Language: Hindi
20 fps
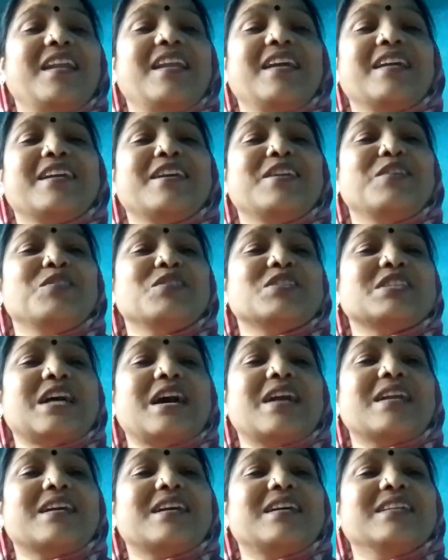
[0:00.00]
लेकिन वो
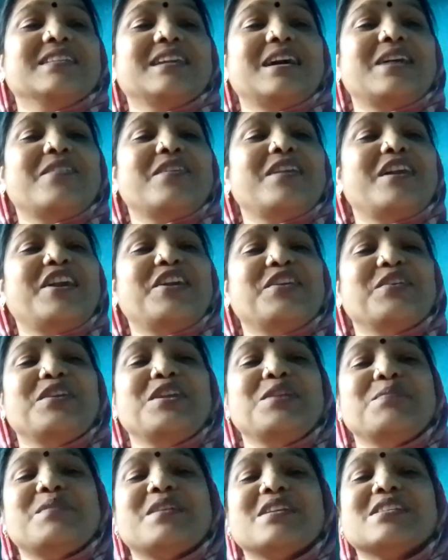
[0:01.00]
चार कंधा वाला
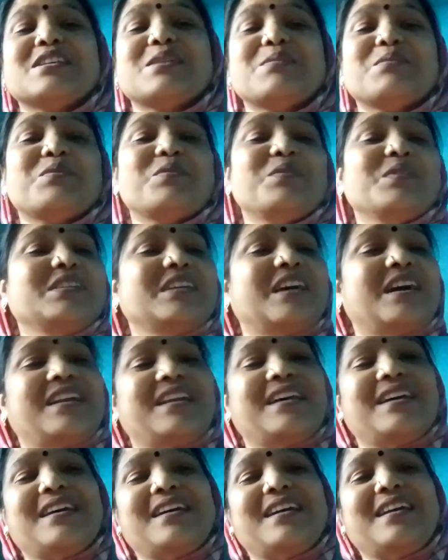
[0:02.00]
डोली पर सबको
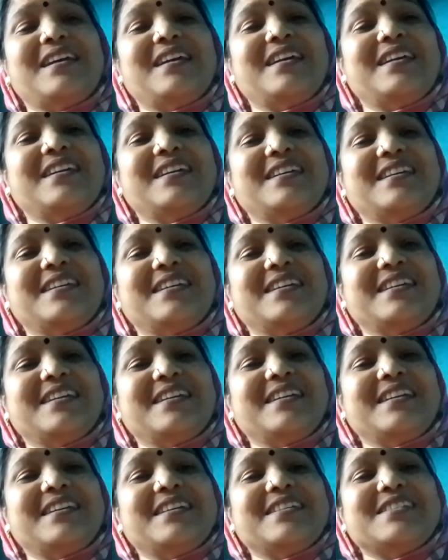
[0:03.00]
जाना
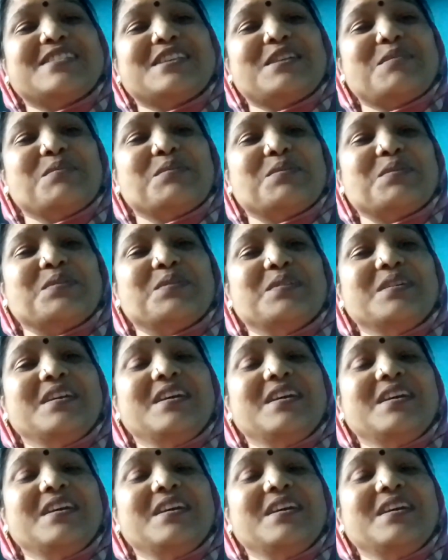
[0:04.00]
है सबको